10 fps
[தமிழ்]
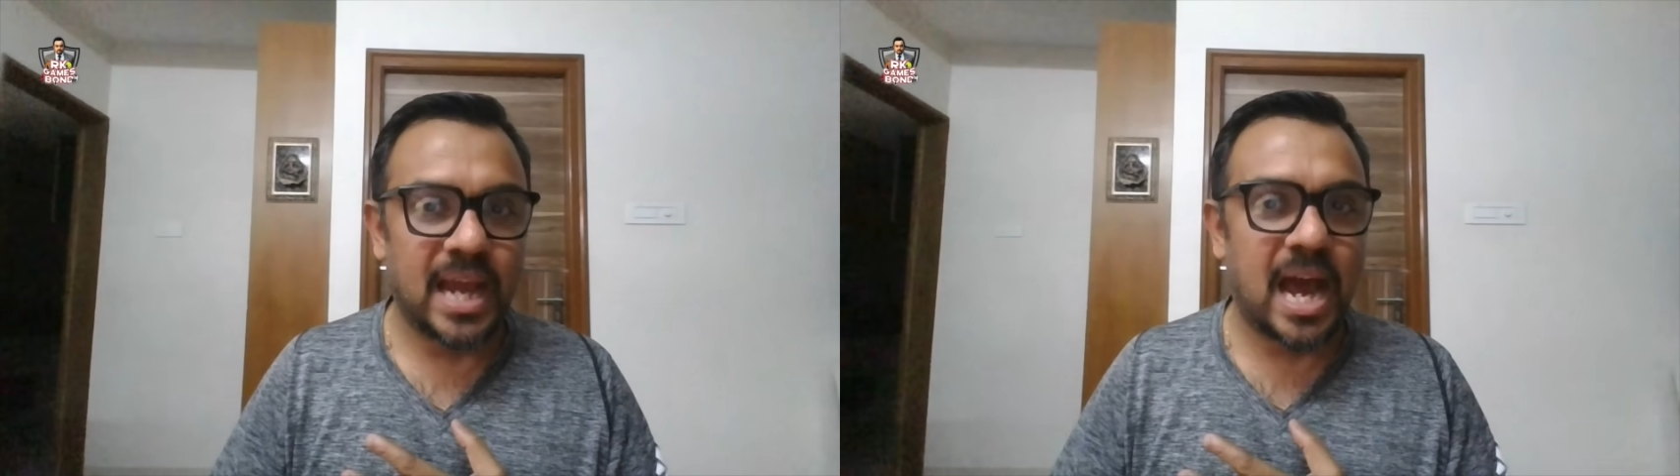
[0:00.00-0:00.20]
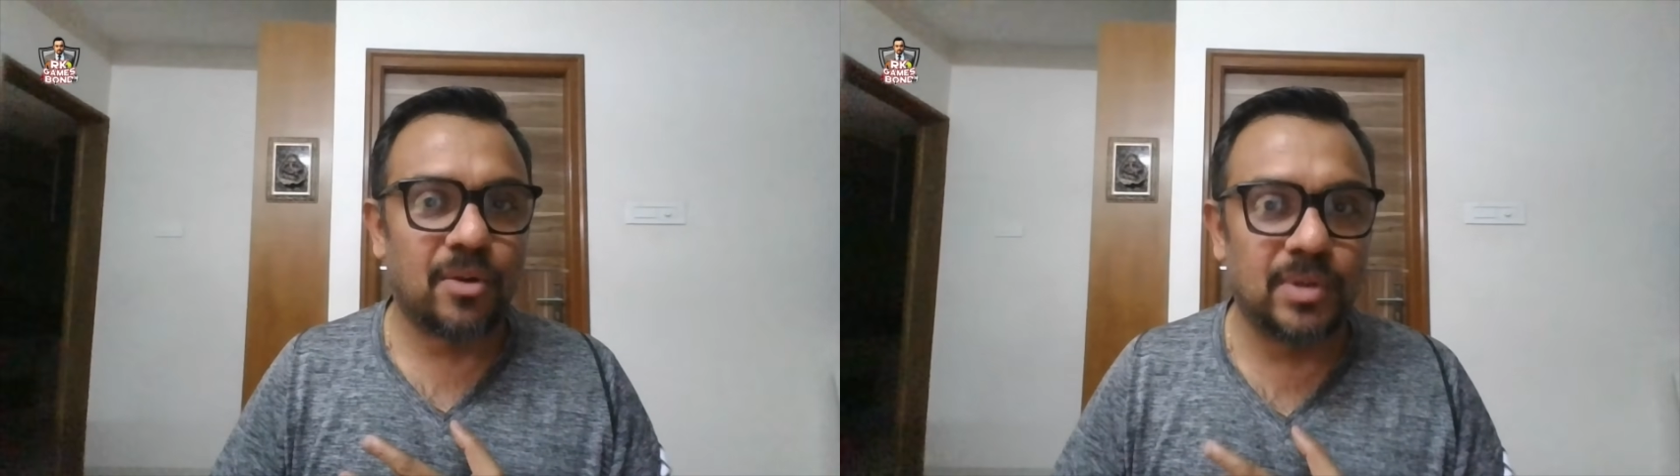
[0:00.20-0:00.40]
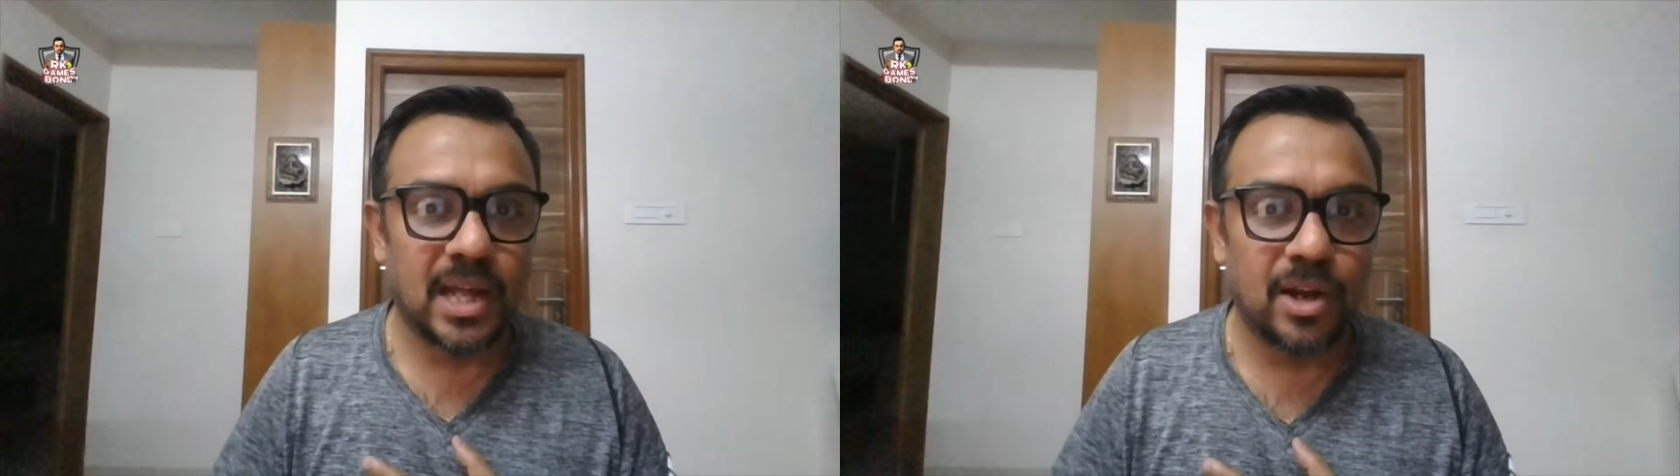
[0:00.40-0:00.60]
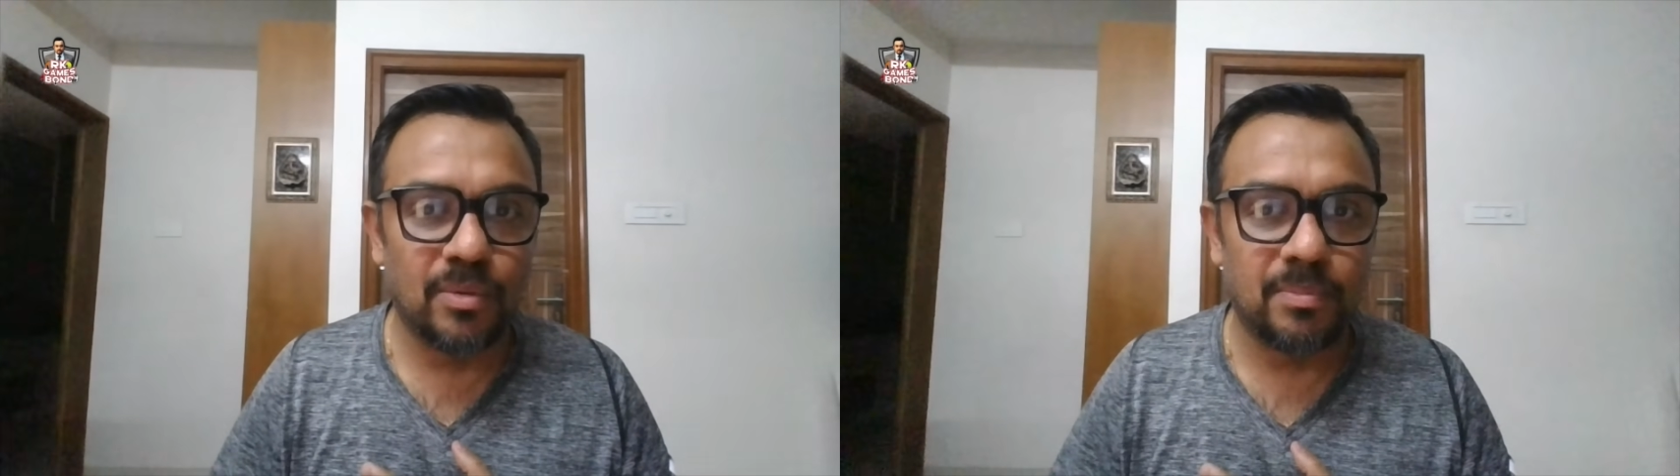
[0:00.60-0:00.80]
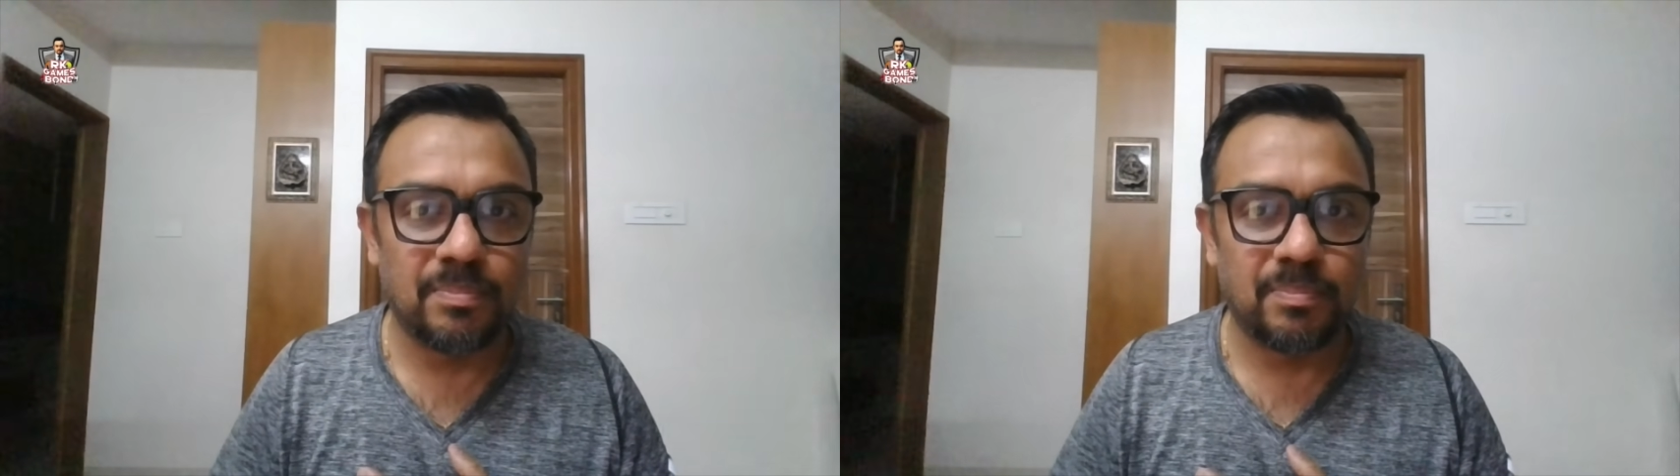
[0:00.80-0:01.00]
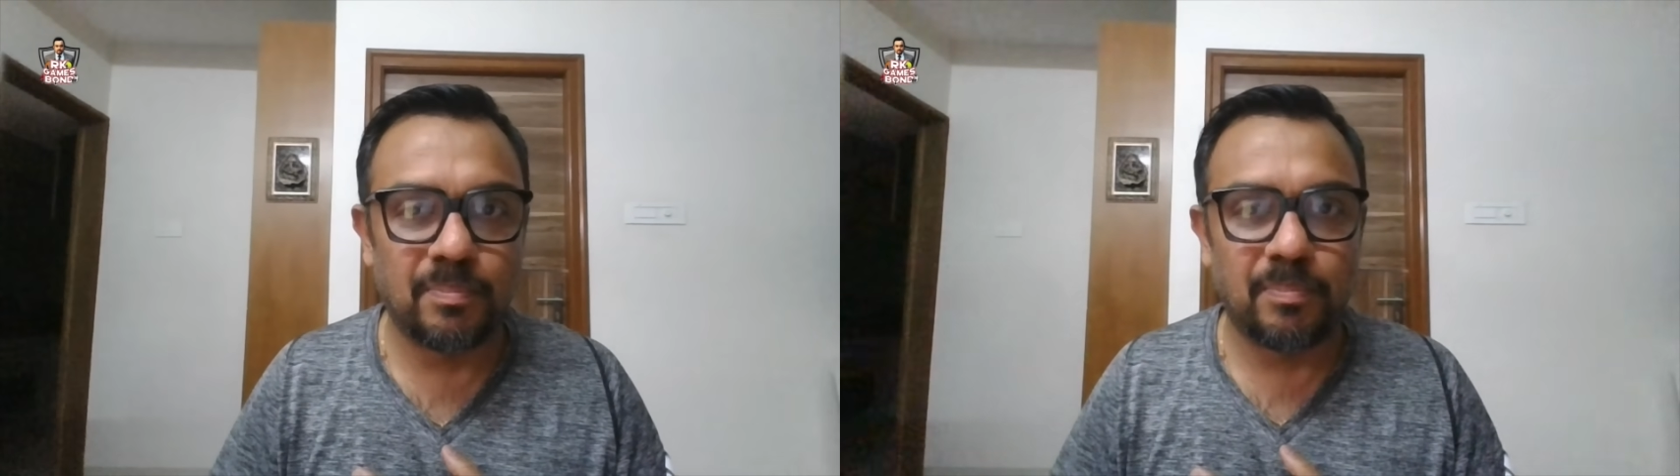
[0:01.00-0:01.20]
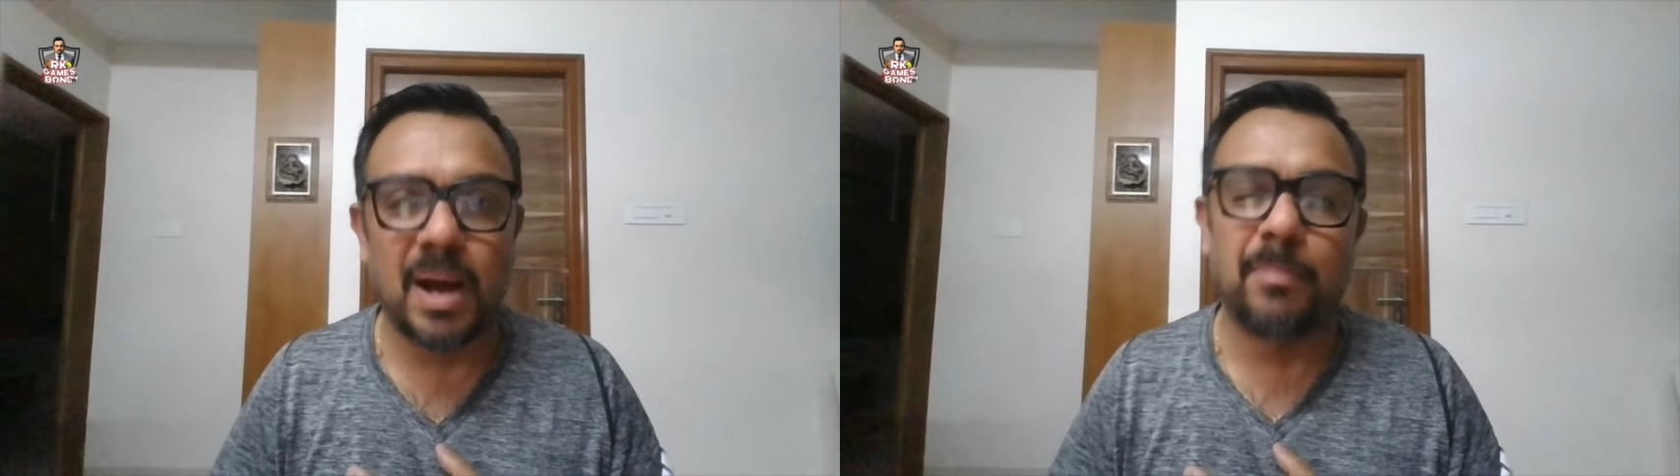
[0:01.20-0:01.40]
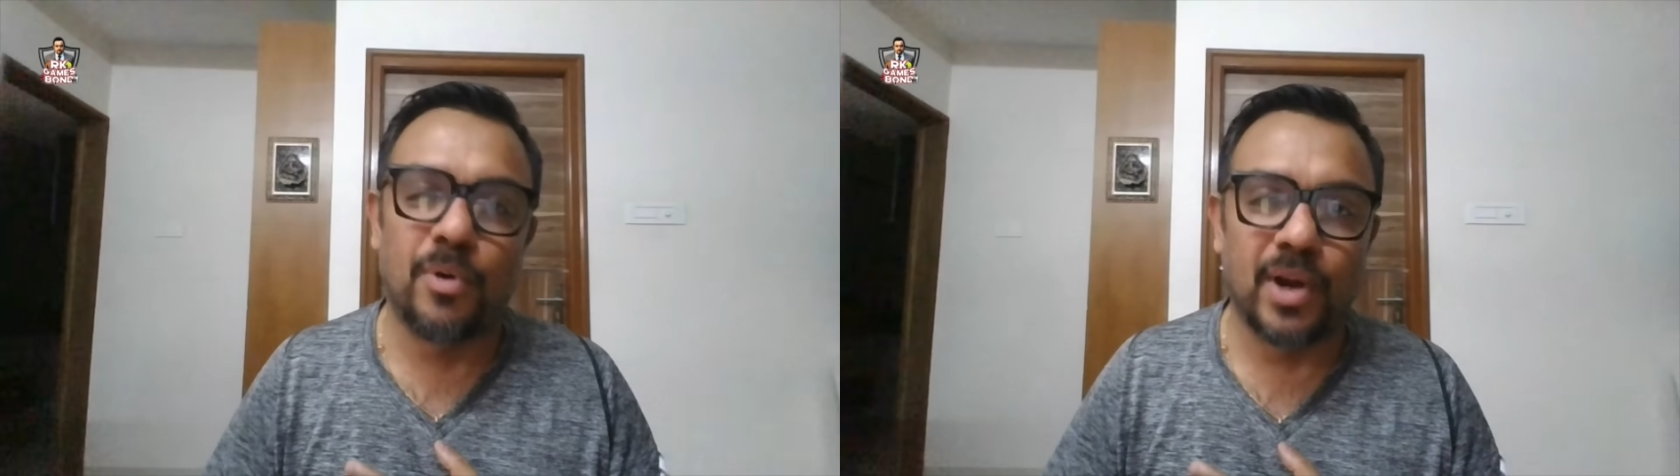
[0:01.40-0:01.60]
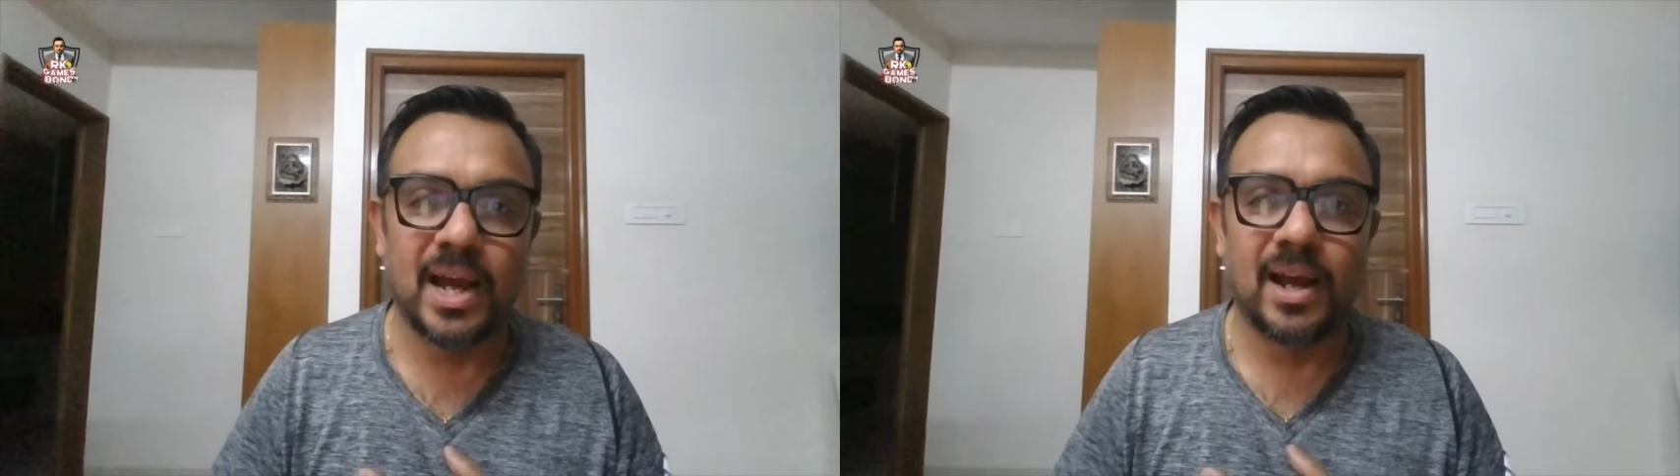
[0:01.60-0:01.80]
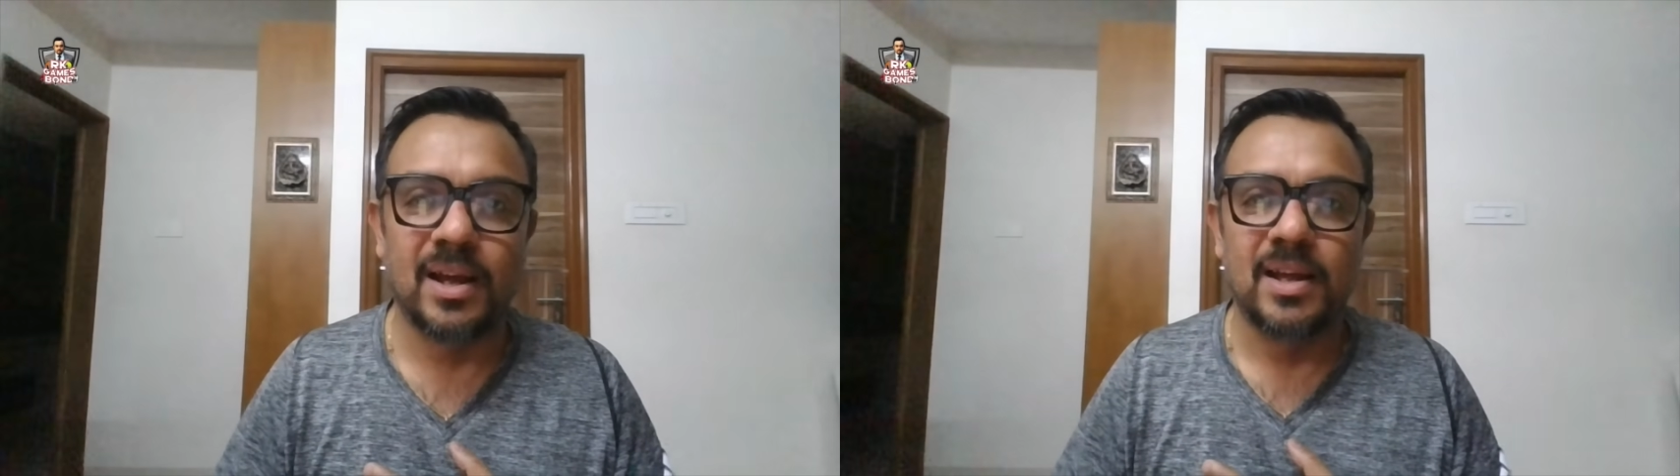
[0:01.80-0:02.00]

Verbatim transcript: யார் வந்தாலும் பார்ப்போண்டா